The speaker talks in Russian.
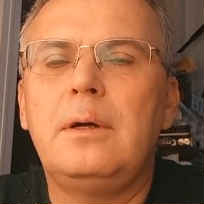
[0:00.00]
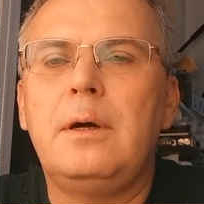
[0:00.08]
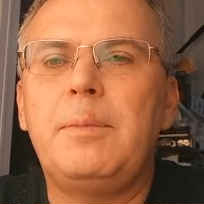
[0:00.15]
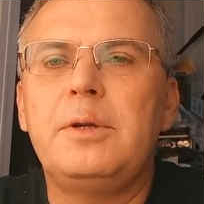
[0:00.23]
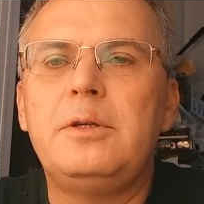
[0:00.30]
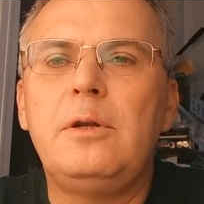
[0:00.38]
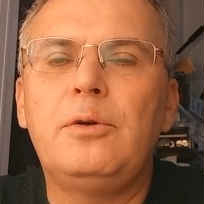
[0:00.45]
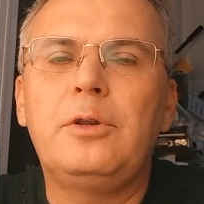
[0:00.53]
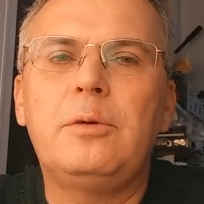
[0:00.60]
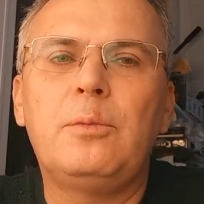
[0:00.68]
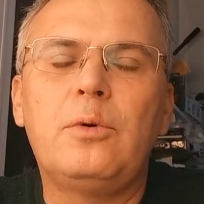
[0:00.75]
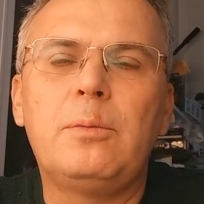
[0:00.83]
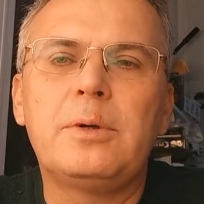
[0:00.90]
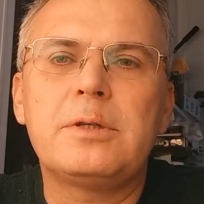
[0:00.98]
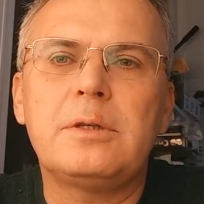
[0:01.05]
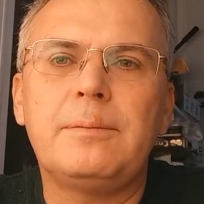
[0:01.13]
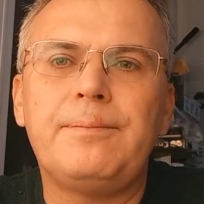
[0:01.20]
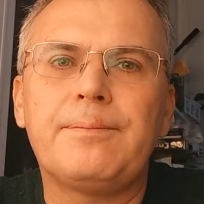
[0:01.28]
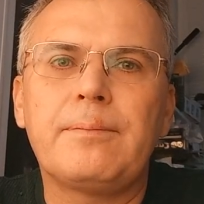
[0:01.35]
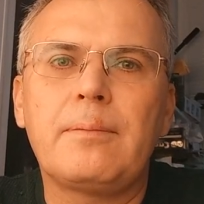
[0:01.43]
определенным
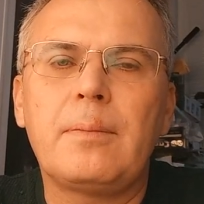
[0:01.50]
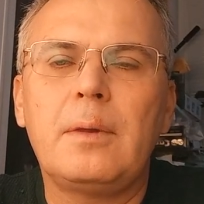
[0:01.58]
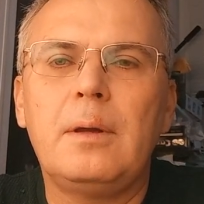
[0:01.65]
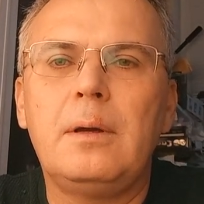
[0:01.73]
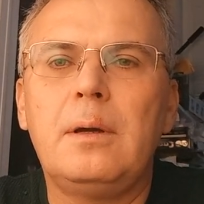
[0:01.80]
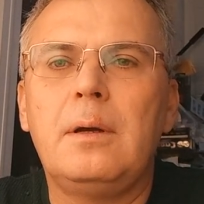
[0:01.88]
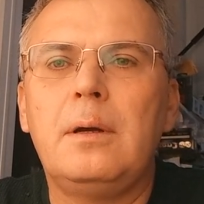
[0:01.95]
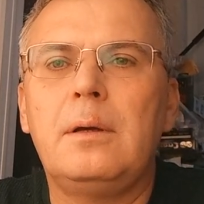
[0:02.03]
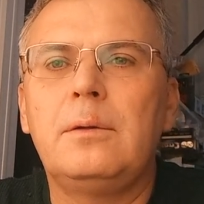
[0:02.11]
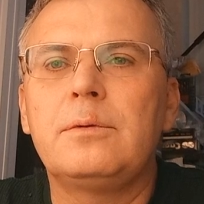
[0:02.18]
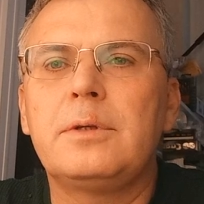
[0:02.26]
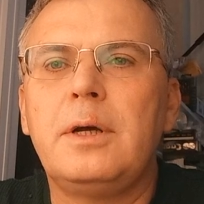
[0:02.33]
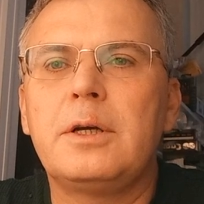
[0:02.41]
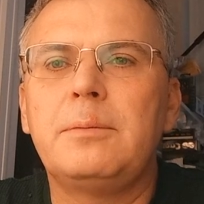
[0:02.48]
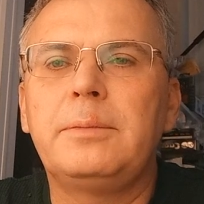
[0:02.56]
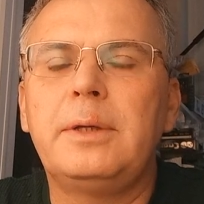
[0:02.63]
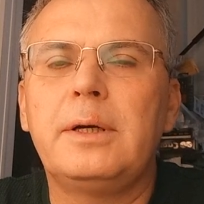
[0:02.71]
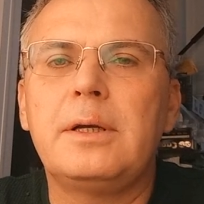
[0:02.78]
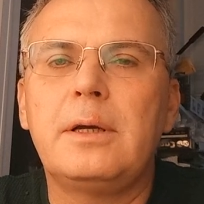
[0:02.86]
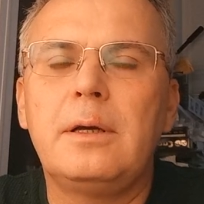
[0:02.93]
образом, ну, скажем
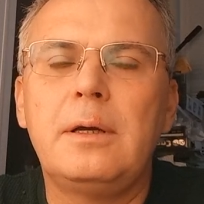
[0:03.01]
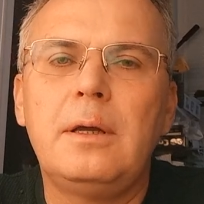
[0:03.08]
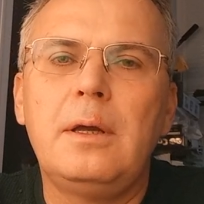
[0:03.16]
так,